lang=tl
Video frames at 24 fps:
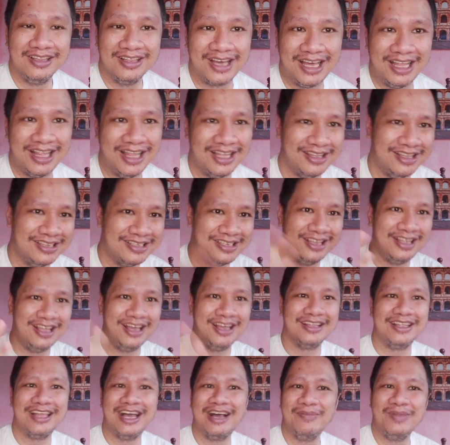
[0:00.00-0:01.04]
Kalat na
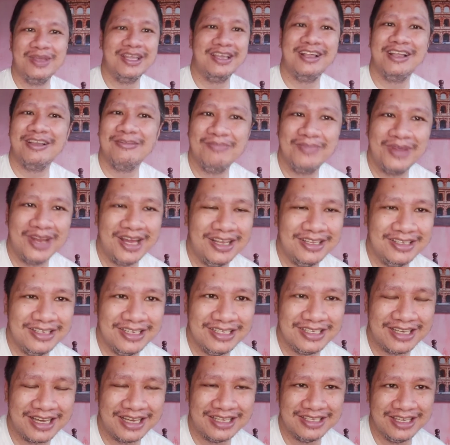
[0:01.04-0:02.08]
sila, ang dami na ng
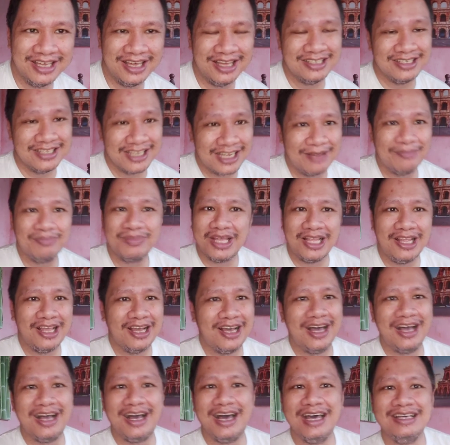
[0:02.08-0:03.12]
branches kasi ang sarap
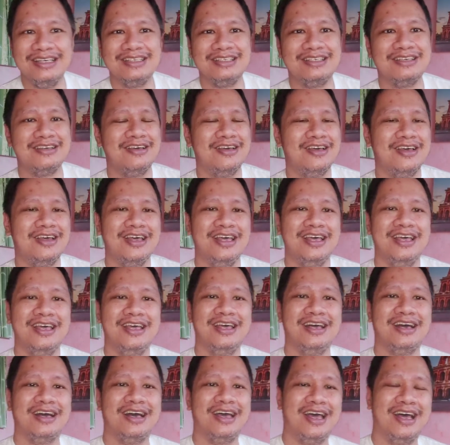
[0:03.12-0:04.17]
talaga guys.
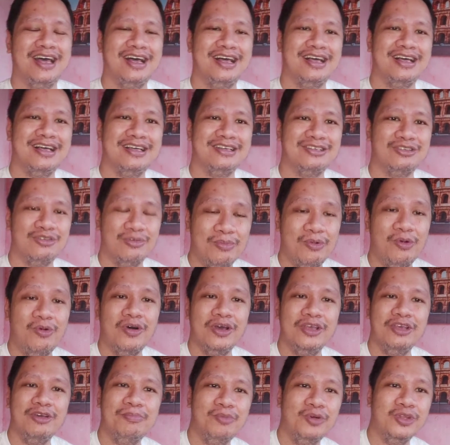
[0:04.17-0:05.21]
Kaya
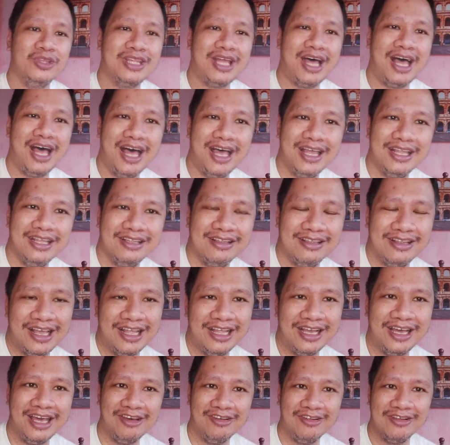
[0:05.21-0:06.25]
subukan yung puntahan.
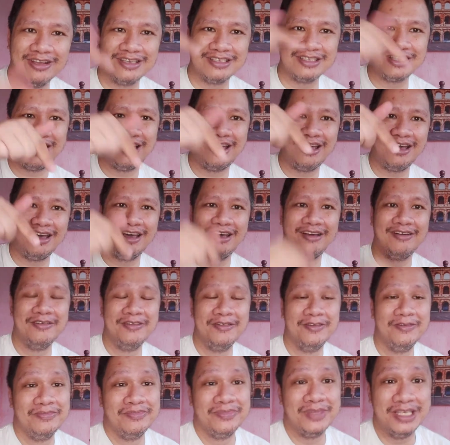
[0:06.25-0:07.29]
Nalagay ko na sa
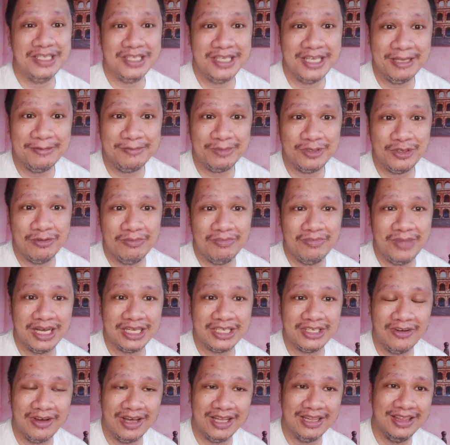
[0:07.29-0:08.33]
description
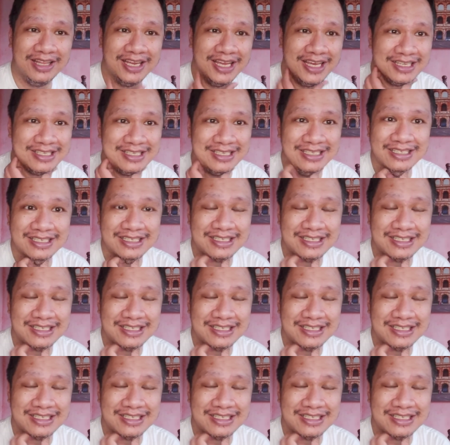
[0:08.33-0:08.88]
box yung address.